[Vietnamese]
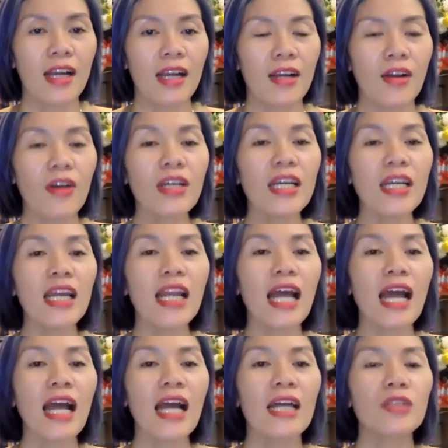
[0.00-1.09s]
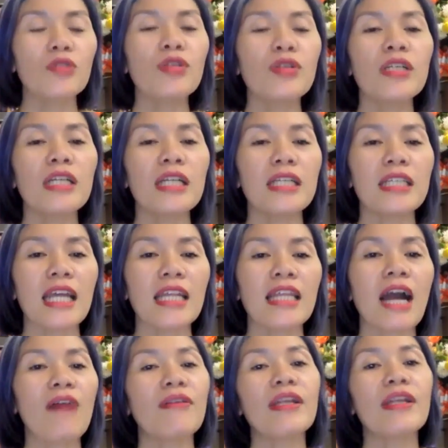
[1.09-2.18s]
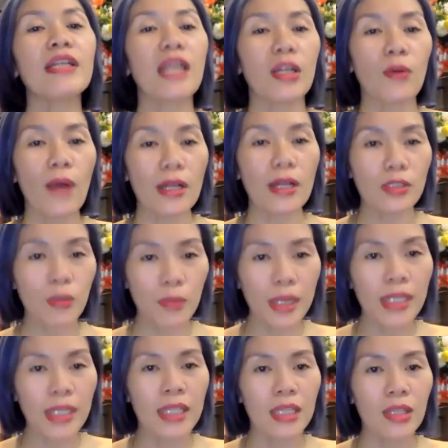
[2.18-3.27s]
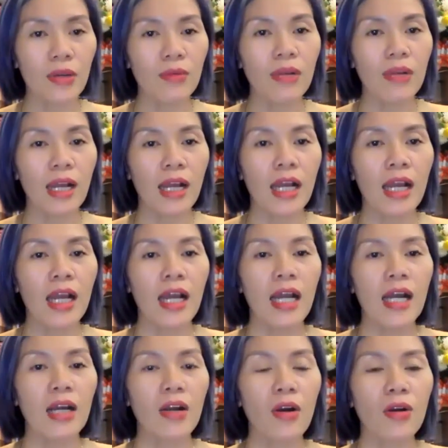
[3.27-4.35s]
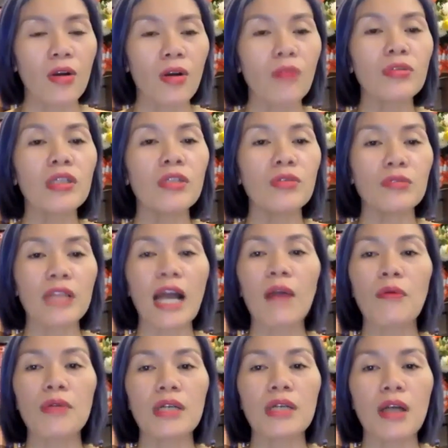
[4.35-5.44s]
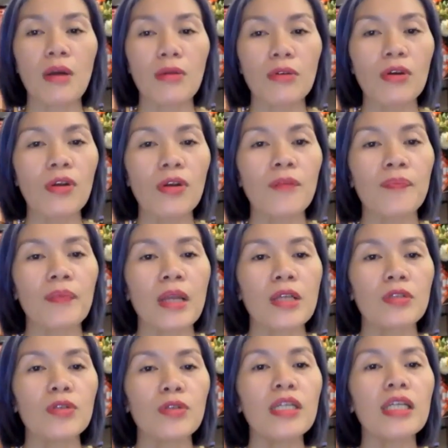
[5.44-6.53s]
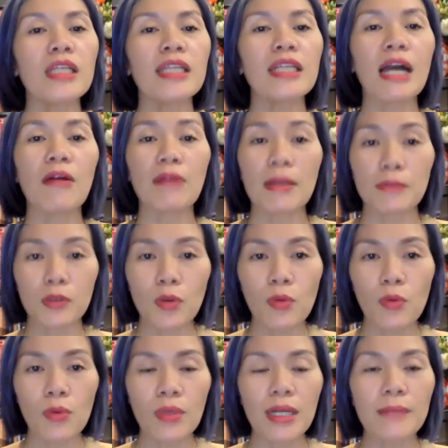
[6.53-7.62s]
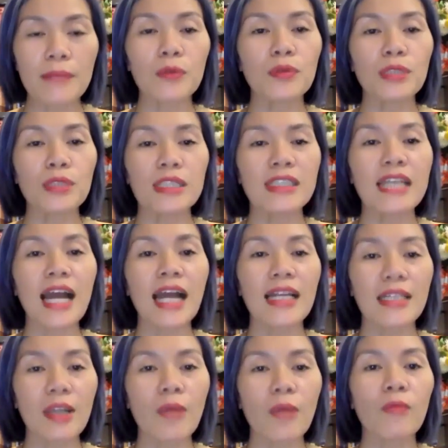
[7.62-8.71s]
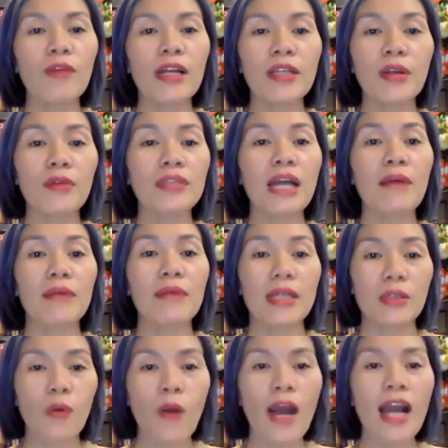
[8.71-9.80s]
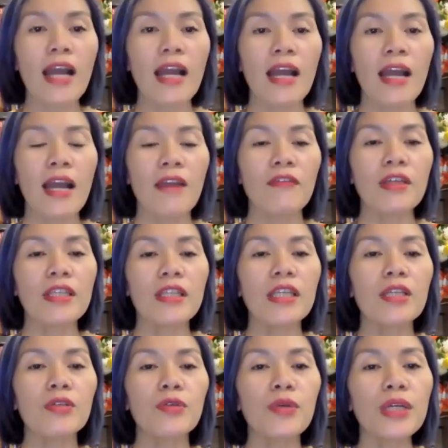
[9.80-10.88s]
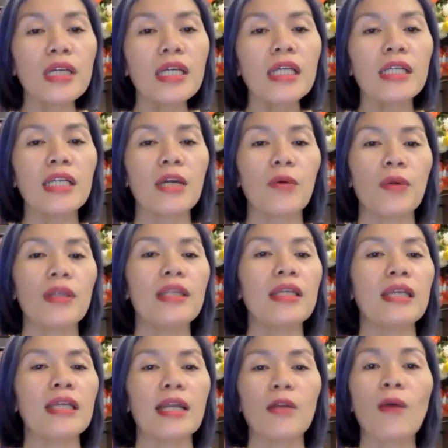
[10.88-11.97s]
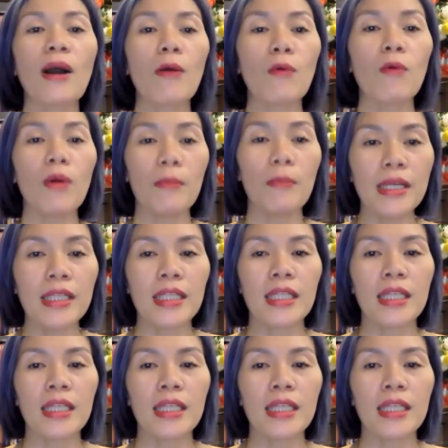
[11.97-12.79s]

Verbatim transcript: Có nghĩa là suy nghĩ sẽ tạo nên kết quả cho mình, đúng không ạ? Có công thức chúng ta cũng được học rồi. Suy nghĩ tạo cảm xúc, cảm xúc sinh ra hành động và hành động tạo kết quả. Vậy thì suy nghĩ sẽ quyết định kết quả của mình.